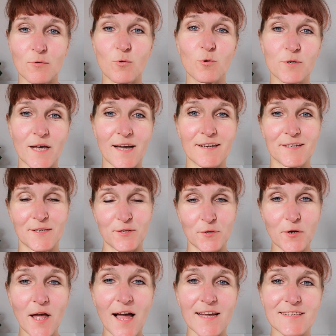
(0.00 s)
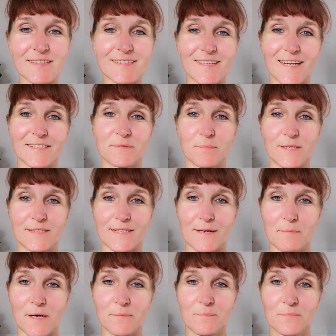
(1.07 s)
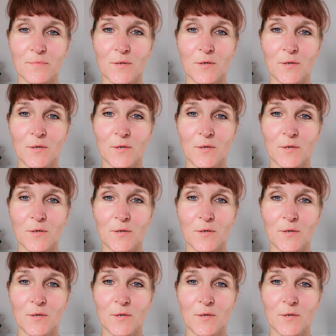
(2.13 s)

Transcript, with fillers: oder jünger ist als man selber.